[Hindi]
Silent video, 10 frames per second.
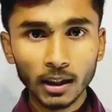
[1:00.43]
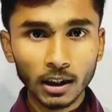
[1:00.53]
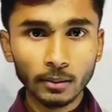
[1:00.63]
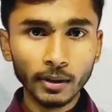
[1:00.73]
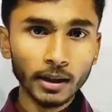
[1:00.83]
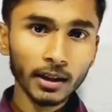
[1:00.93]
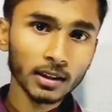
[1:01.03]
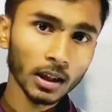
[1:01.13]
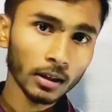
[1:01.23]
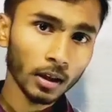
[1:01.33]
एक दिन में
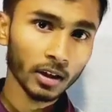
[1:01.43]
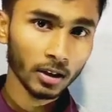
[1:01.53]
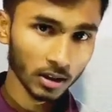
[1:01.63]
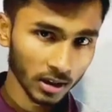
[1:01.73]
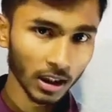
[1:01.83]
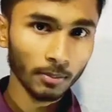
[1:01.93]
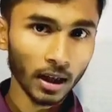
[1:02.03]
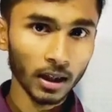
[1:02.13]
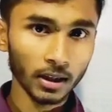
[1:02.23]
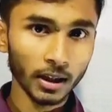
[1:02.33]
एक साल का अगर एक सेट
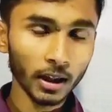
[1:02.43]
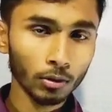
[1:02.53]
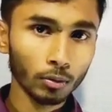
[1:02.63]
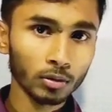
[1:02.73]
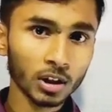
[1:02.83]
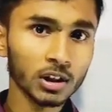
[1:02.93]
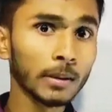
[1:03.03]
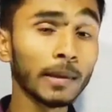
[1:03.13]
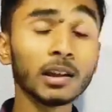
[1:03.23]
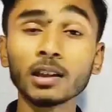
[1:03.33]
बना लेते हैं तो दस
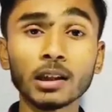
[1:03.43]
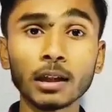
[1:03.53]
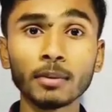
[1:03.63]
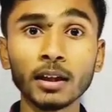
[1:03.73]
दिन में कितना साल का